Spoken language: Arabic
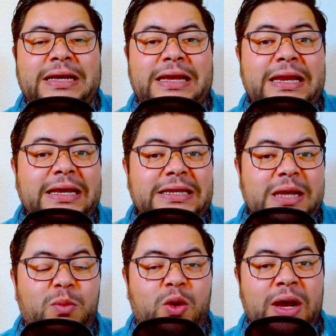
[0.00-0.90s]
اللي
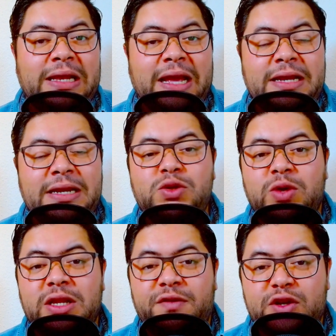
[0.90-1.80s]
كيتابعوا هذه القناه
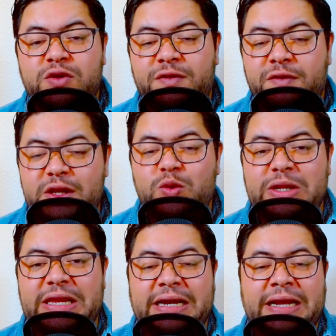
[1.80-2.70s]
وكيتفرجوا في الفيديوهات
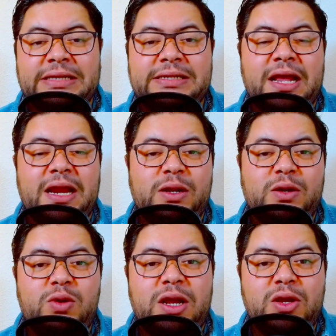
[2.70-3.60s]
اللي كنحط تقريبا
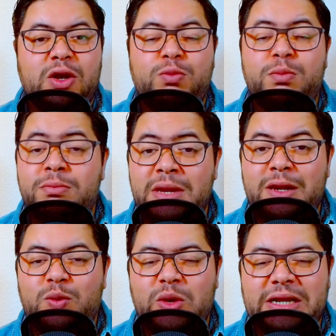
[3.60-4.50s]
كل يوم من
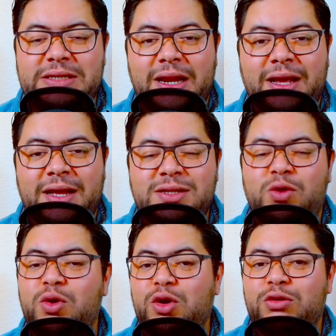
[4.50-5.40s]
الاول حتى الاخر
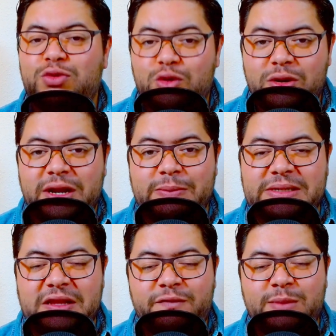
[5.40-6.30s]
تنقول لكم شكرا
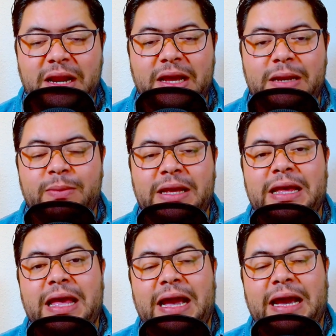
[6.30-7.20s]
بزاف من القلب
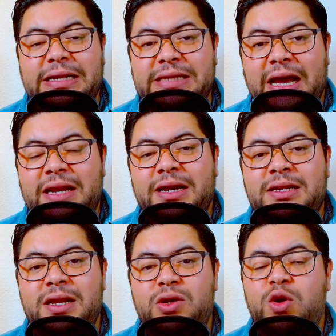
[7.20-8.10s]
على التعاليق
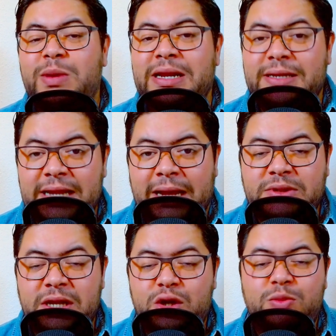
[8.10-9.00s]
ديالكم على الدعم
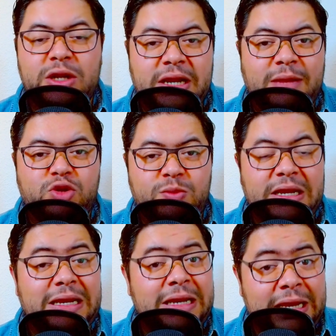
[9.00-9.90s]
ديالكم والكلام
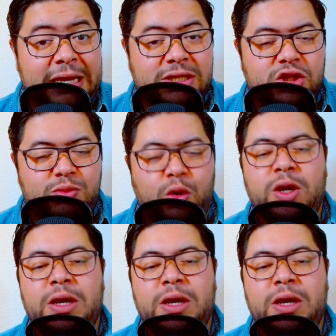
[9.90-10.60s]
الجميل اللي كتكتبوا